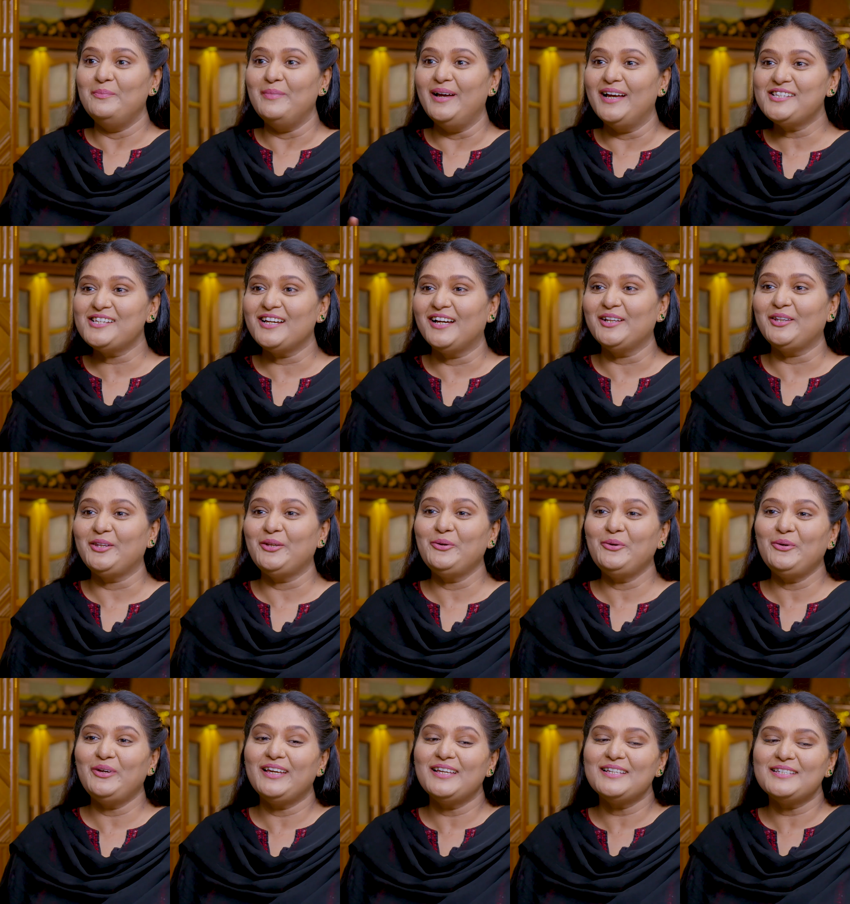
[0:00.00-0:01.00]
मैं चाहती
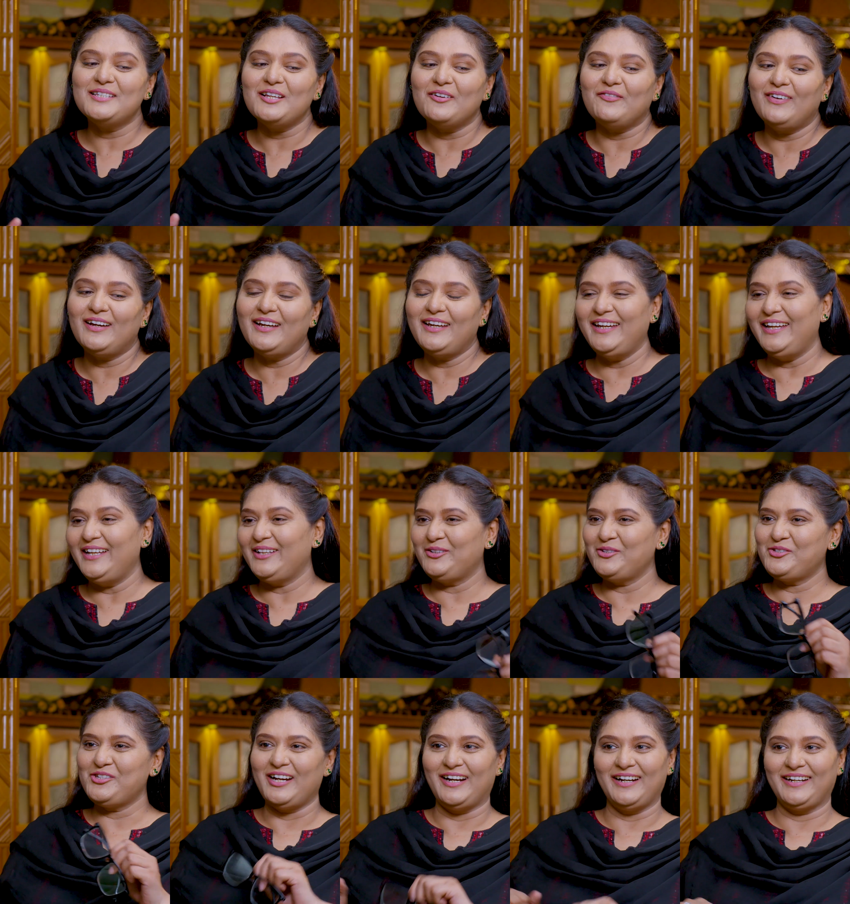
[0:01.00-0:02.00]
हूँ इस दफा ईद
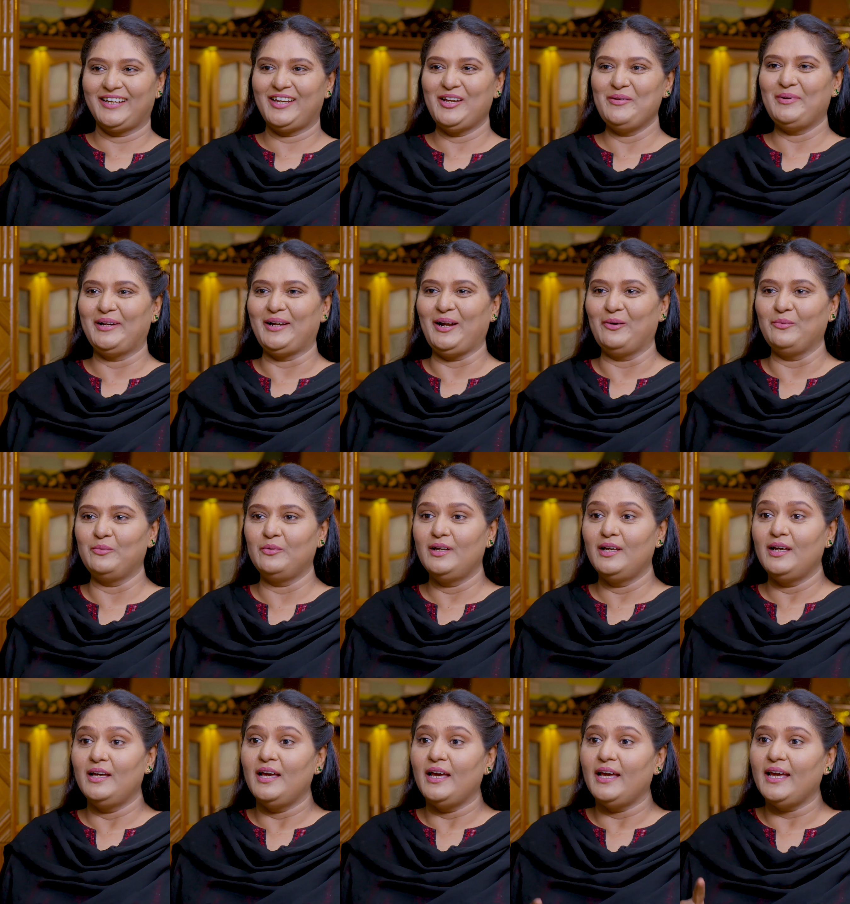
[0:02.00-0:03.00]
कुछ हटके मनाऊ
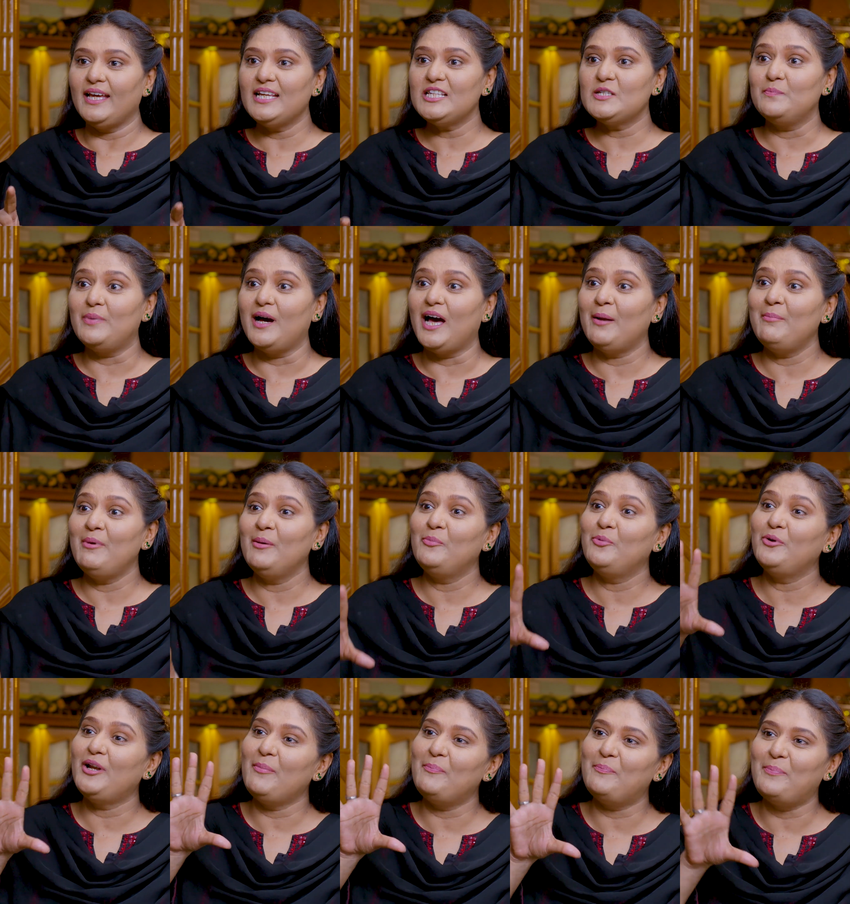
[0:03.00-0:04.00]
इस बार मैं
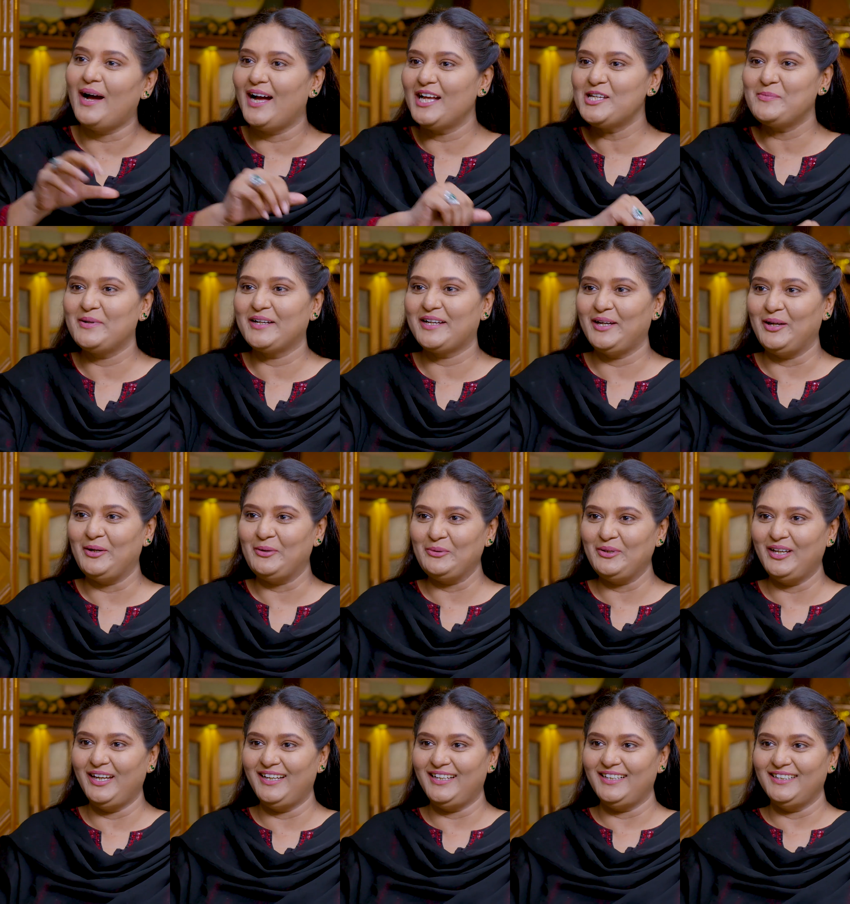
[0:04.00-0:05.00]
पूरे पाँच बकरे
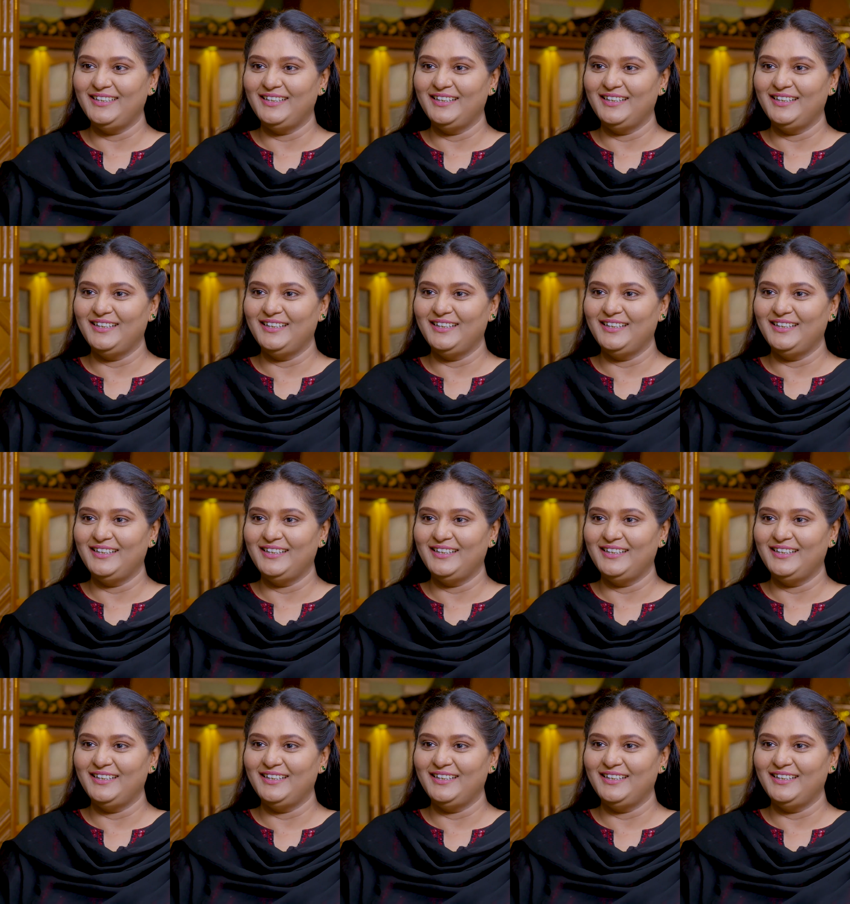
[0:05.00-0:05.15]
लूंगी